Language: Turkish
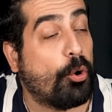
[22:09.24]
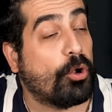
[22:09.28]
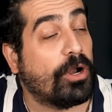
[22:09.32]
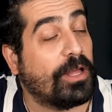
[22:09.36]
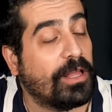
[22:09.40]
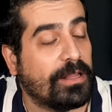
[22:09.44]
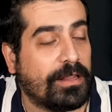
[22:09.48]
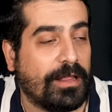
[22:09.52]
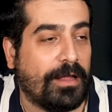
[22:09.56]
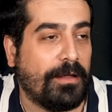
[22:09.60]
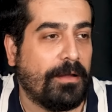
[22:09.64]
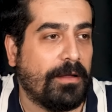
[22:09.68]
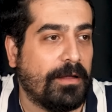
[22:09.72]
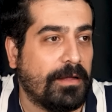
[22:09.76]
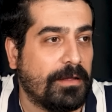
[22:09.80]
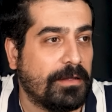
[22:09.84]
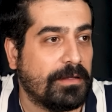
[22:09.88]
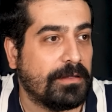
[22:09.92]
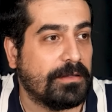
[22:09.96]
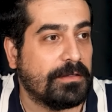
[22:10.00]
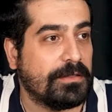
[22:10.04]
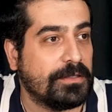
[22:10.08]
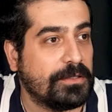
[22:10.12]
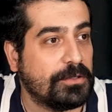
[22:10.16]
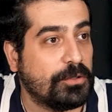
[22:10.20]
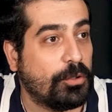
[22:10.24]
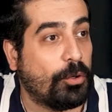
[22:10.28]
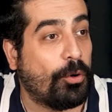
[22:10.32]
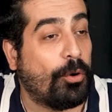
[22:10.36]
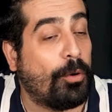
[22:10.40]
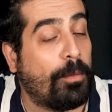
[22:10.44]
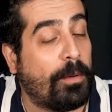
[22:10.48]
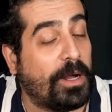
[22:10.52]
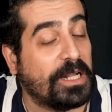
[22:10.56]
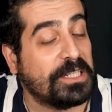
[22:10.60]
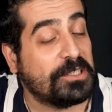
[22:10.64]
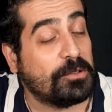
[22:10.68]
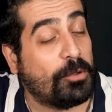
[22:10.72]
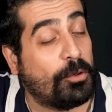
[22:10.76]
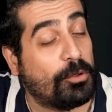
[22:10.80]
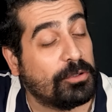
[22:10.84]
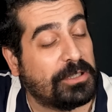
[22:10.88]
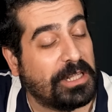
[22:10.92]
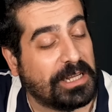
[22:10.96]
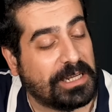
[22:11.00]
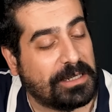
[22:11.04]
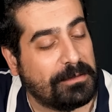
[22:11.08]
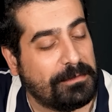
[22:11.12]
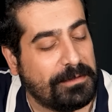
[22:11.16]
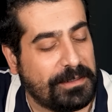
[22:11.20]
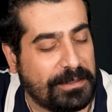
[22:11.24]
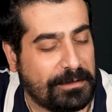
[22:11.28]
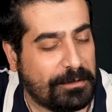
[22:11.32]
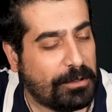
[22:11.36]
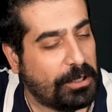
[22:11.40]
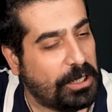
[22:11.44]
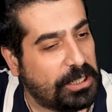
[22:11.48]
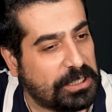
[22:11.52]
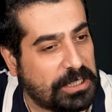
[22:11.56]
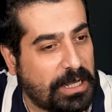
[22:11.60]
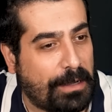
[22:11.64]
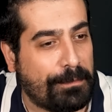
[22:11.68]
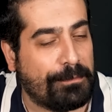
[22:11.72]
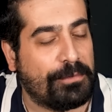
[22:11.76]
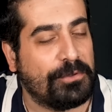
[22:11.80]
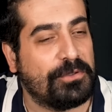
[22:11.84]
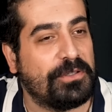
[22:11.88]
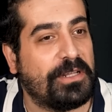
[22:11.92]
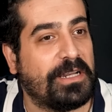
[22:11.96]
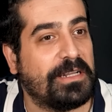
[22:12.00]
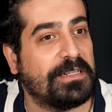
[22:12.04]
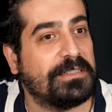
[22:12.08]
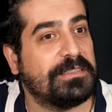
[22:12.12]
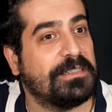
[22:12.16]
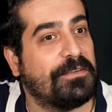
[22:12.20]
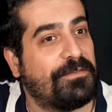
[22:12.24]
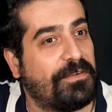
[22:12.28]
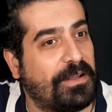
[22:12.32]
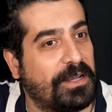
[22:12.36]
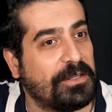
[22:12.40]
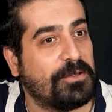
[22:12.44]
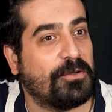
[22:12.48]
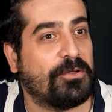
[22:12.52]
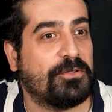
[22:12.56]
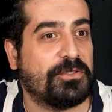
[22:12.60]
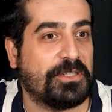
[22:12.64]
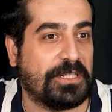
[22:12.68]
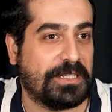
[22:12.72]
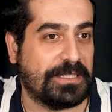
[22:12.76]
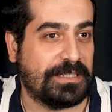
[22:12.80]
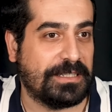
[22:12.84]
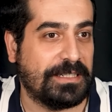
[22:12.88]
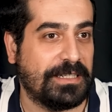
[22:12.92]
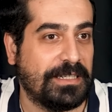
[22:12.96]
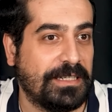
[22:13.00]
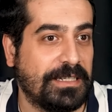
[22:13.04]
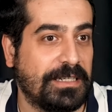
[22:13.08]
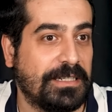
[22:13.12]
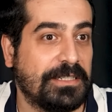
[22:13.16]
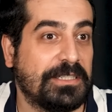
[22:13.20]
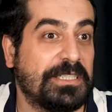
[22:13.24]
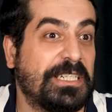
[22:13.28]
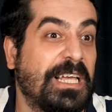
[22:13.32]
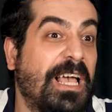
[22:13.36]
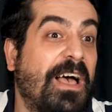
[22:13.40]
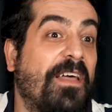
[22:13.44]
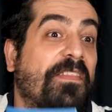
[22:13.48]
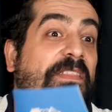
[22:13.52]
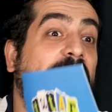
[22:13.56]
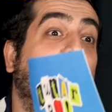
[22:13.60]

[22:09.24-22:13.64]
Orada o maç o takımı böyle Şampiyonlar Ligi'nde falan göreceğiz. Aynen. Şey kavgalar.